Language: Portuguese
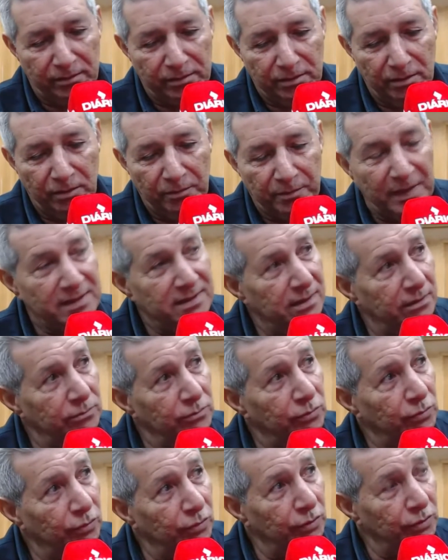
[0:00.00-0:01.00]
nós temos que pensar
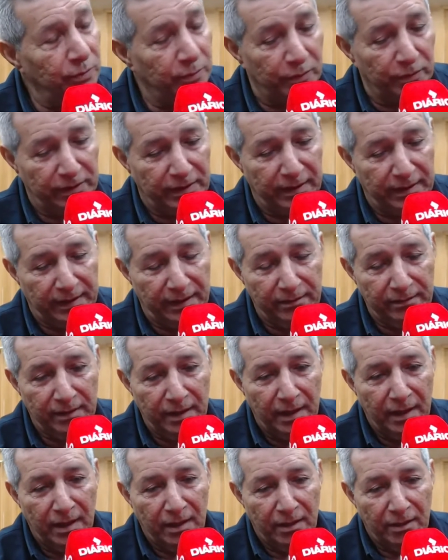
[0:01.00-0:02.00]
no todo, porque quem
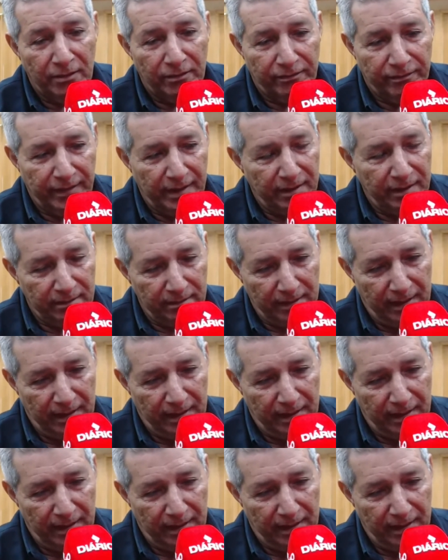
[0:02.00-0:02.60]
vai,